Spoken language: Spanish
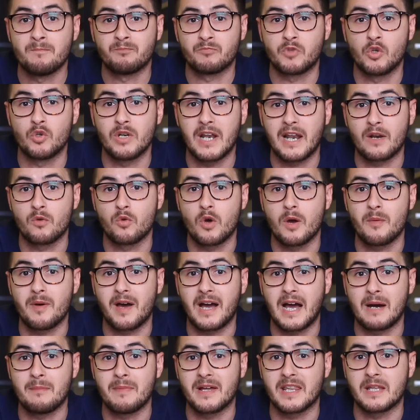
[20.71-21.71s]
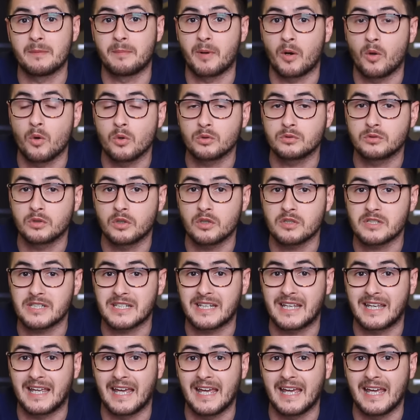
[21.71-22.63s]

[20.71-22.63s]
de una nueva gama de productos